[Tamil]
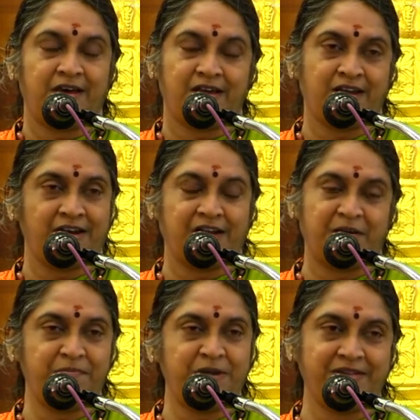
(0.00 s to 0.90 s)
ஆனால்
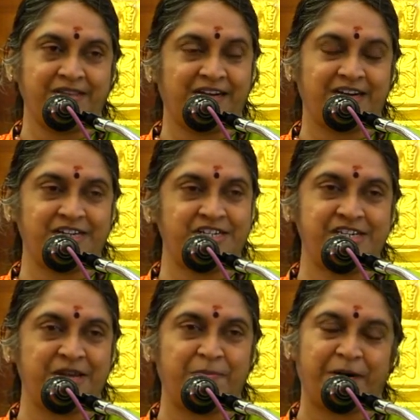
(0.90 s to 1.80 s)
கம்பர் இந்த
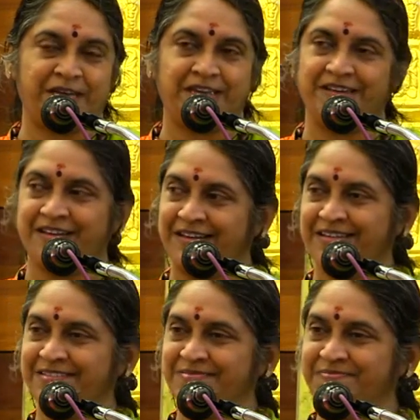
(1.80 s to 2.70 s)
காட்சியை
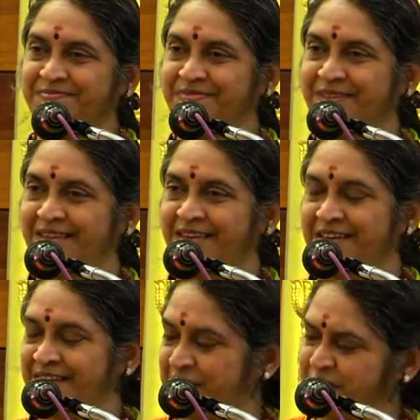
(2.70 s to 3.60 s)
படைக்கிறார்
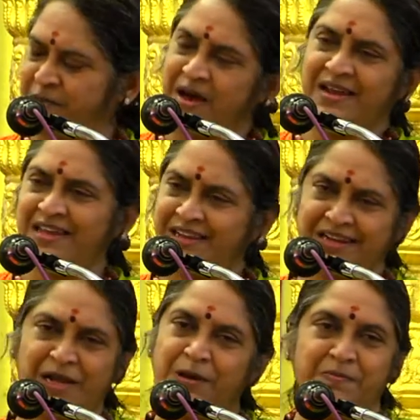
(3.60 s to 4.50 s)
பாலை
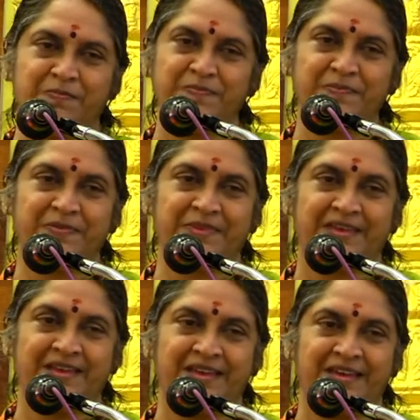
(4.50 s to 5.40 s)
நிலம்
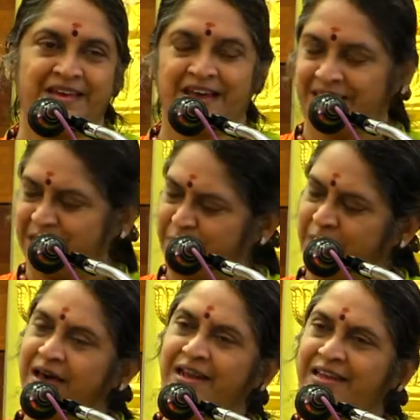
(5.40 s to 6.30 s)
அந்த
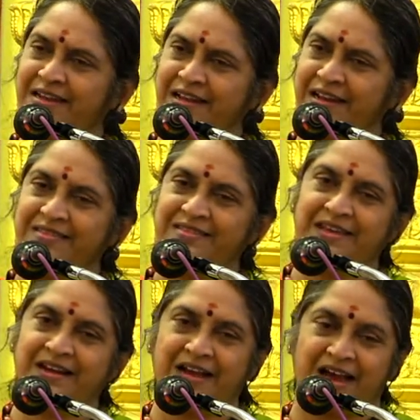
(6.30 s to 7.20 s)
பாலை
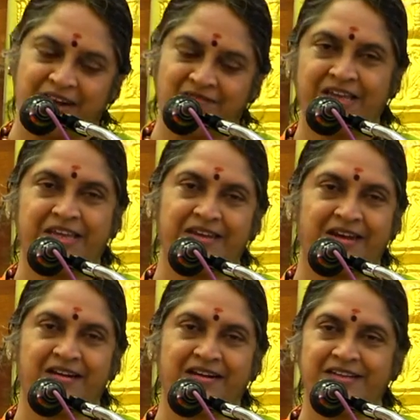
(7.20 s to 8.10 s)
நிலத்தில் கால்
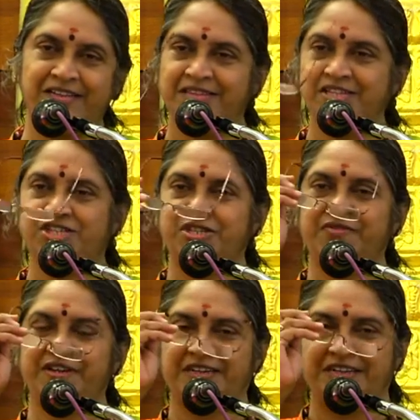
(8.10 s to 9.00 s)
வைக்கிறார்கள் இந்த
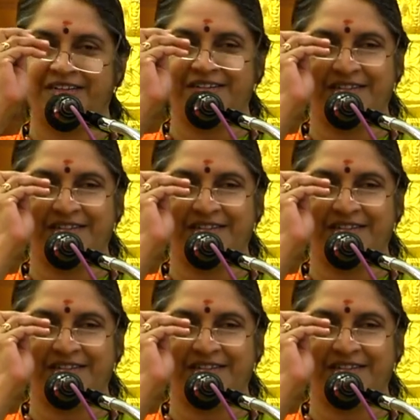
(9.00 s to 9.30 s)
சிறுவர்கள்